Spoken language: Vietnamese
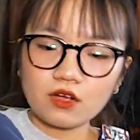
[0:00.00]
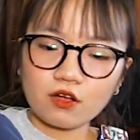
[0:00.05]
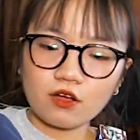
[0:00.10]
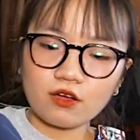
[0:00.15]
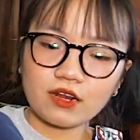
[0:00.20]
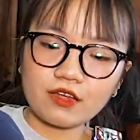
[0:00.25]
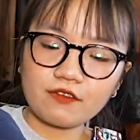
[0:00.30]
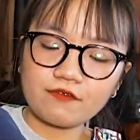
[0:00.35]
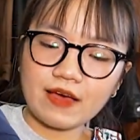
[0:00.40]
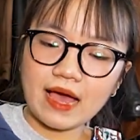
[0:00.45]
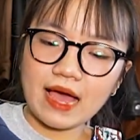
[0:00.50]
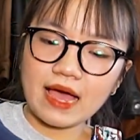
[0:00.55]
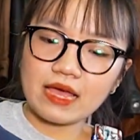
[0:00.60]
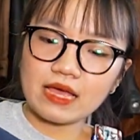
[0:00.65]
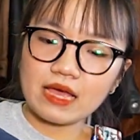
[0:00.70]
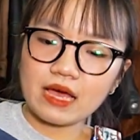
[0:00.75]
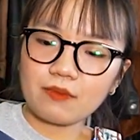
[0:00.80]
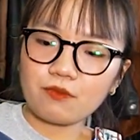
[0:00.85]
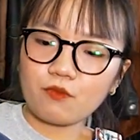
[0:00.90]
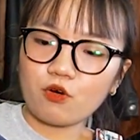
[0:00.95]
Con này
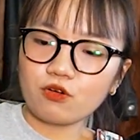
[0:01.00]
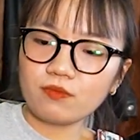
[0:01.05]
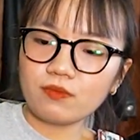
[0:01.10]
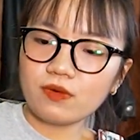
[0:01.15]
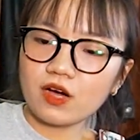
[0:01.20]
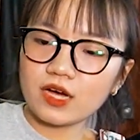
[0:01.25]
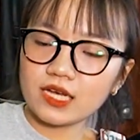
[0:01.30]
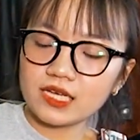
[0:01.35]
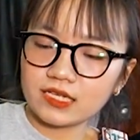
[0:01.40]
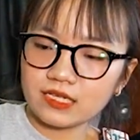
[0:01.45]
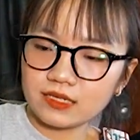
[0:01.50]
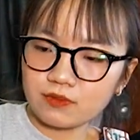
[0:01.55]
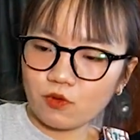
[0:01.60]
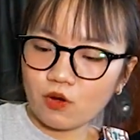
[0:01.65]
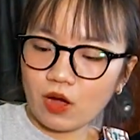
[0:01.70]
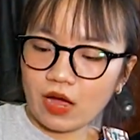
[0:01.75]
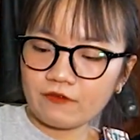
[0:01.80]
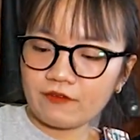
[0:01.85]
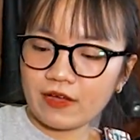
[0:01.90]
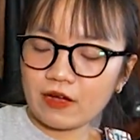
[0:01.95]
vai bốn mươi, bộ
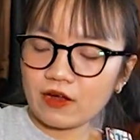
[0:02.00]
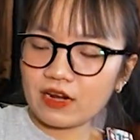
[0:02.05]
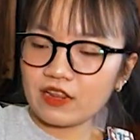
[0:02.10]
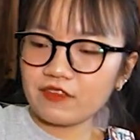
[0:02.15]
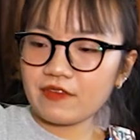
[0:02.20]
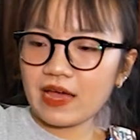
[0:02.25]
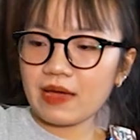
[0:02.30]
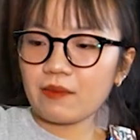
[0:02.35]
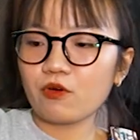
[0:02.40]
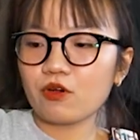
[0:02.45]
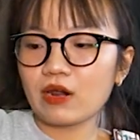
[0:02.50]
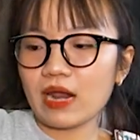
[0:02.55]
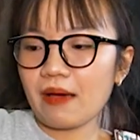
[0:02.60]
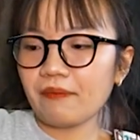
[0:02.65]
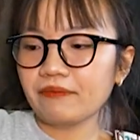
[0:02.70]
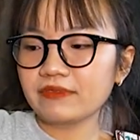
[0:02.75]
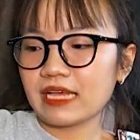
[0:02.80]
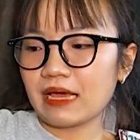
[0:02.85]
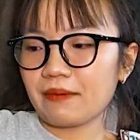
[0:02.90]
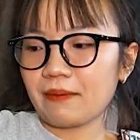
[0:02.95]
à, vai con này vai bốn mươi
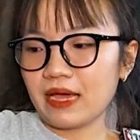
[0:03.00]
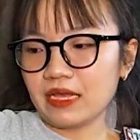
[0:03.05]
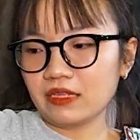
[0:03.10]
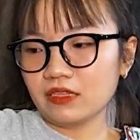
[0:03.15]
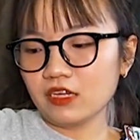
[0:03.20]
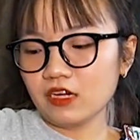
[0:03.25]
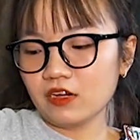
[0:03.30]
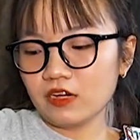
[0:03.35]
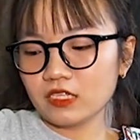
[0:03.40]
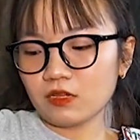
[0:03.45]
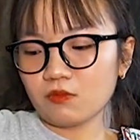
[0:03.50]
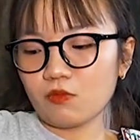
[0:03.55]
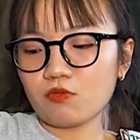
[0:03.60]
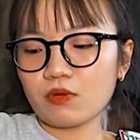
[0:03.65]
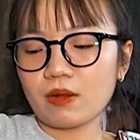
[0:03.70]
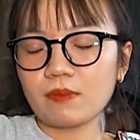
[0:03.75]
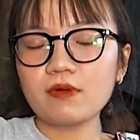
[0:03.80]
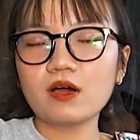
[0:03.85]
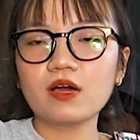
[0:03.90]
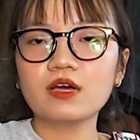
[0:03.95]
lăm, dài bảy mươi tư, rộng bụng
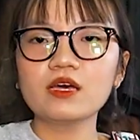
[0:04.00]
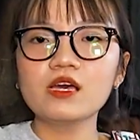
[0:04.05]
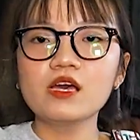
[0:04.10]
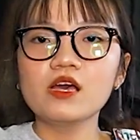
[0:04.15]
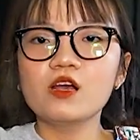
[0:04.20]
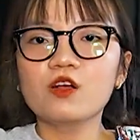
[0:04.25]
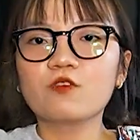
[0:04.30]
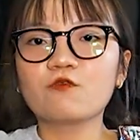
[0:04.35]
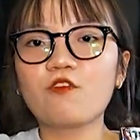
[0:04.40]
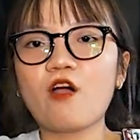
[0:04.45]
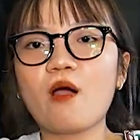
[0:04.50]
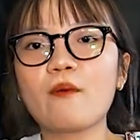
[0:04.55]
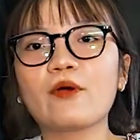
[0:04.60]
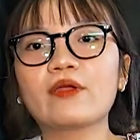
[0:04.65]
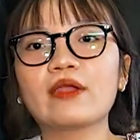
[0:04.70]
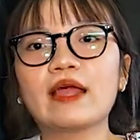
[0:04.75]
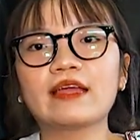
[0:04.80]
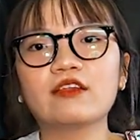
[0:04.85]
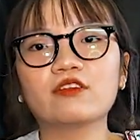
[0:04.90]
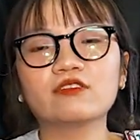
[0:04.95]
năm mươi. Form
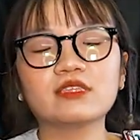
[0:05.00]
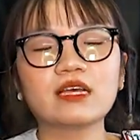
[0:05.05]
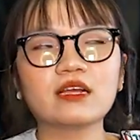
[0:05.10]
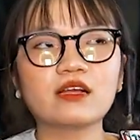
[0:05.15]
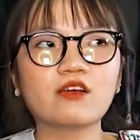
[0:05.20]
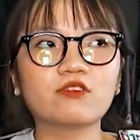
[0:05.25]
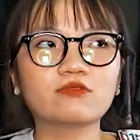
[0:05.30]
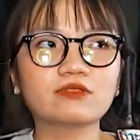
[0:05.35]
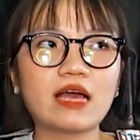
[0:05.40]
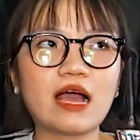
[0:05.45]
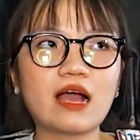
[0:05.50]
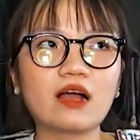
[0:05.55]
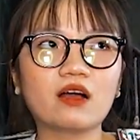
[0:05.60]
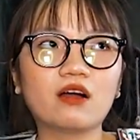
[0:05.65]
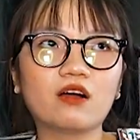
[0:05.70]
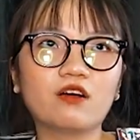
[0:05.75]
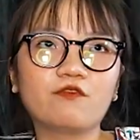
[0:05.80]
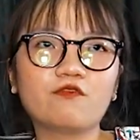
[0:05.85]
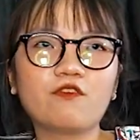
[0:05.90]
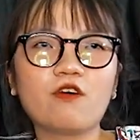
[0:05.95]
con này nó sẽ kiểu
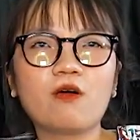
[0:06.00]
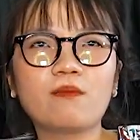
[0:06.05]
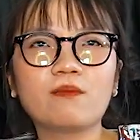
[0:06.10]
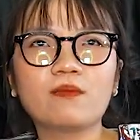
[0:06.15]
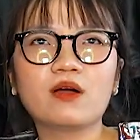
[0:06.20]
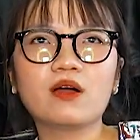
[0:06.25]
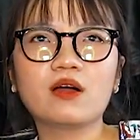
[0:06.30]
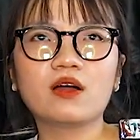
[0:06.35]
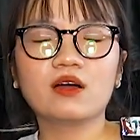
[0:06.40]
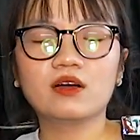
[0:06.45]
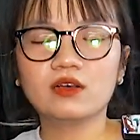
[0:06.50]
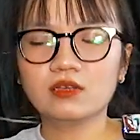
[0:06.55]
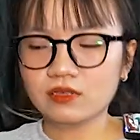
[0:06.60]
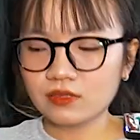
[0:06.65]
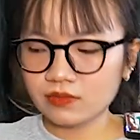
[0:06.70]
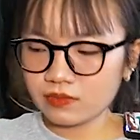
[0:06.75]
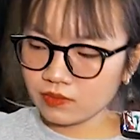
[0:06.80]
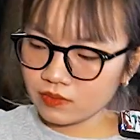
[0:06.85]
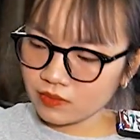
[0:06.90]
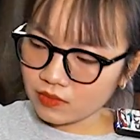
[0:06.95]
dạng uh, form uh,
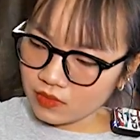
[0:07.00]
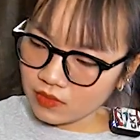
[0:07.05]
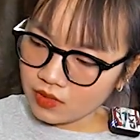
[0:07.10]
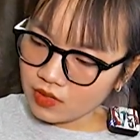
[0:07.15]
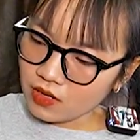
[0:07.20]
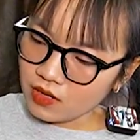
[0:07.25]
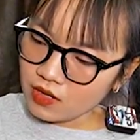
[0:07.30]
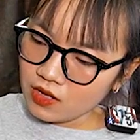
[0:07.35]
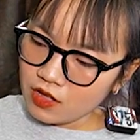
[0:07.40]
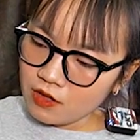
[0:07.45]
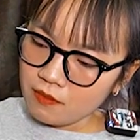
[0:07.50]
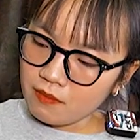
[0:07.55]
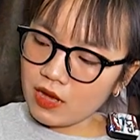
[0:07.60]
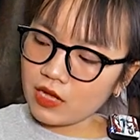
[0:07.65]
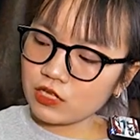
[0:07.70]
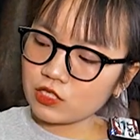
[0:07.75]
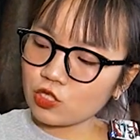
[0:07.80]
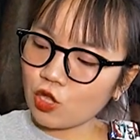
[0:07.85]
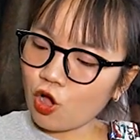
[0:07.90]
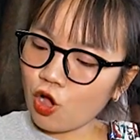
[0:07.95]

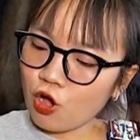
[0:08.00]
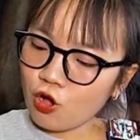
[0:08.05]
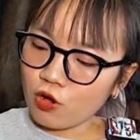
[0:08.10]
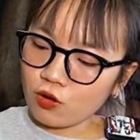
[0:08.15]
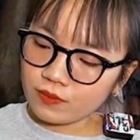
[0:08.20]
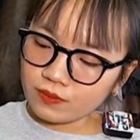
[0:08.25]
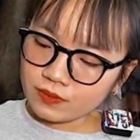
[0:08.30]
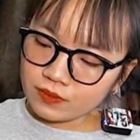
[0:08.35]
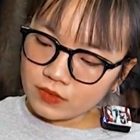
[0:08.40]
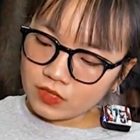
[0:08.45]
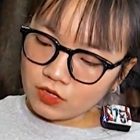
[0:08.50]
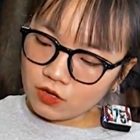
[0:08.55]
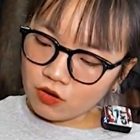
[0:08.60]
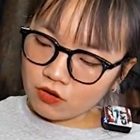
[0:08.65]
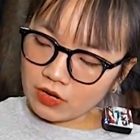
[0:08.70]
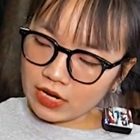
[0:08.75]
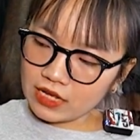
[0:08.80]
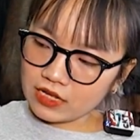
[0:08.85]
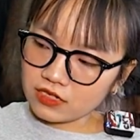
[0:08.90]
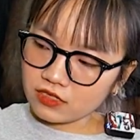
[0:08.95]
măng tô.
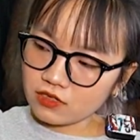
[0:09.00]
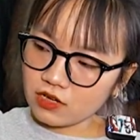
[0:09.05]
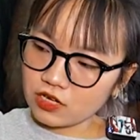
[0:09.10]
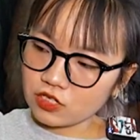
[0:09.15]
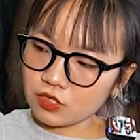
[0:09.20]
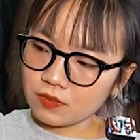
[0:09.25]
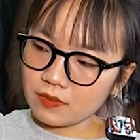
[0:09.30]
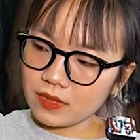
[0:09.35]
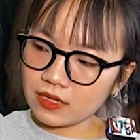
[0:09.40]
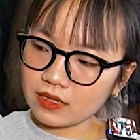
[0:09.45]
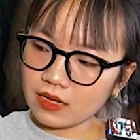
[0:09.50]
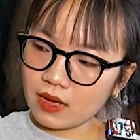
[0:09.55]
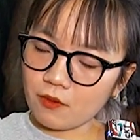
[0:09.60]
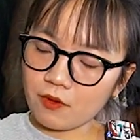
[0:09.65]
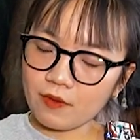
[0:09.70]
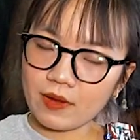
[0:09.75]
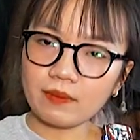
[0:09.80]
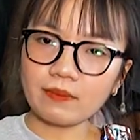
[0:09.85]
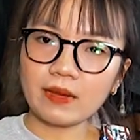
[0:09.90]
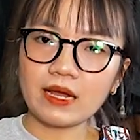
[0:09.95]
Con này ở dưới giúp mình
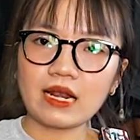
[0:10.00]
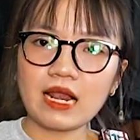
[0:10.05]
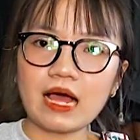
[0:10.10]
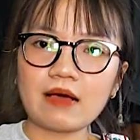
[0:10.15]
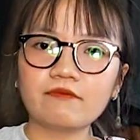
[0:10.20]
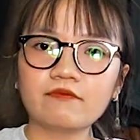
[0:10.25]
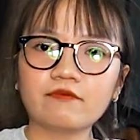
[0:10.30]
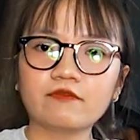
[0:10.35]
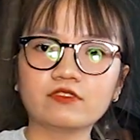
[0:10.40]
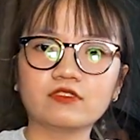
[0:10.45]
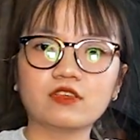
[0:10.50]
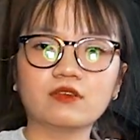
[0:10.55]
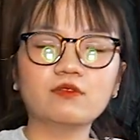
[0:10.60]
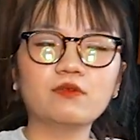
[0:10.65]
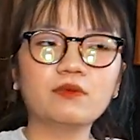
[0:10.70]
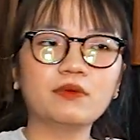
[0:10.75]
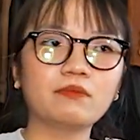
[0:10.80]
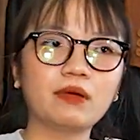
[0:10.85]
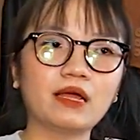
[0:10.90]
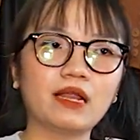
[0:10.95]
một mét bảy mươi lăm và dưới
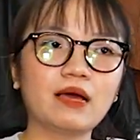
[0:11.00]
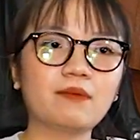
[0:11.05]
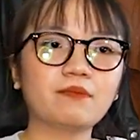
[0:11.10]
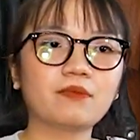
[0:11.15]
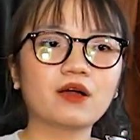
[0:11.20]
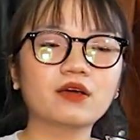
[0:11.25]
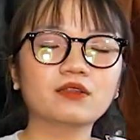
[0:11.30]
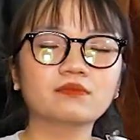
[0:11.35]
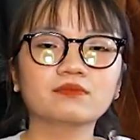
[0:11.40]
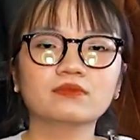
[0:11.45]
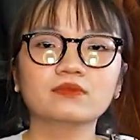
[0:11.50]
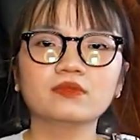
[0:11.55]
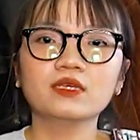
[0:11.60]
giúp mình bảy mươi lăm cân.